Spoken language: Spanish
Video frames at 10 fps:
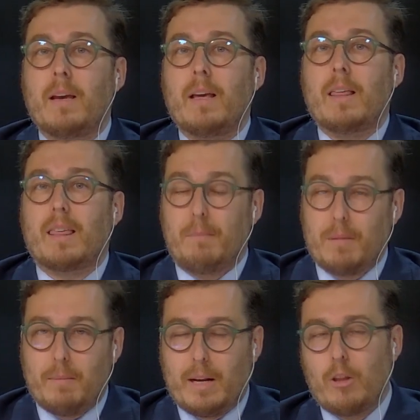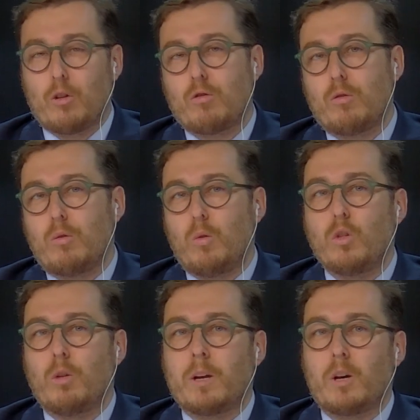Sean bienvenidos un
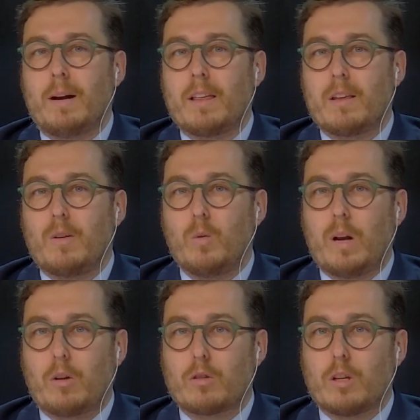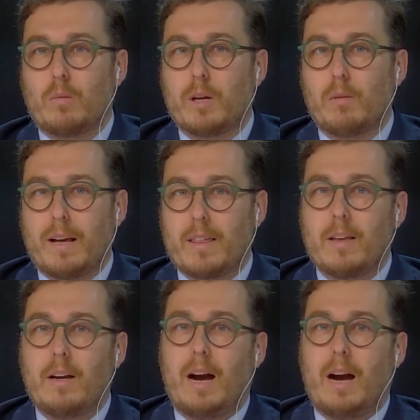domingo más, una noche domingo más.